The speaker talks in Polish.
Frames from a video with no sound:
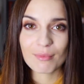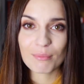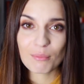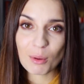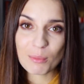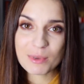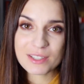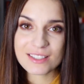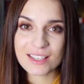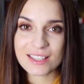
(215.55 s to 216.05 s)

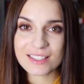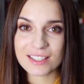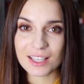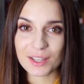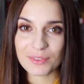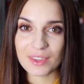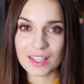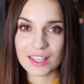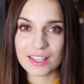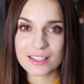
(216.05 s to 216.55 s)
Pomysł na
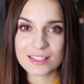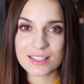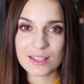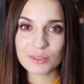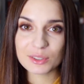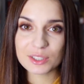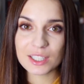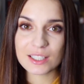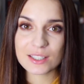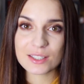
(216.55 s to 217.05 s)
start w takich
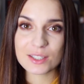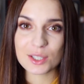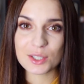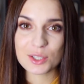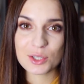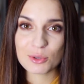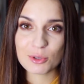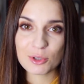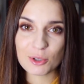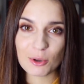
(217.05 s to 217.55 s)
zawodach
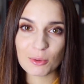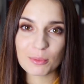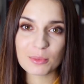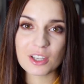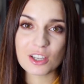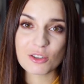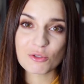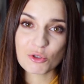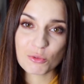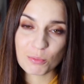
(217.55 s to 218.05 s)
zrodził się u
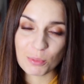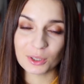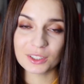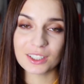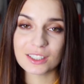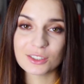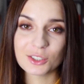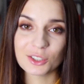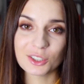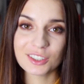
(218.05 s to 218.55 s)
mnie już
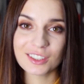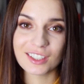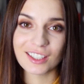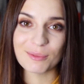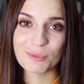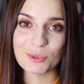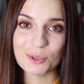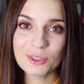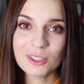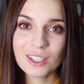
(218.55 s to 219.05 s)
ponad rok
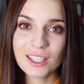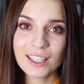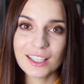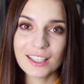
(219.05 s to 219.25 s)
temu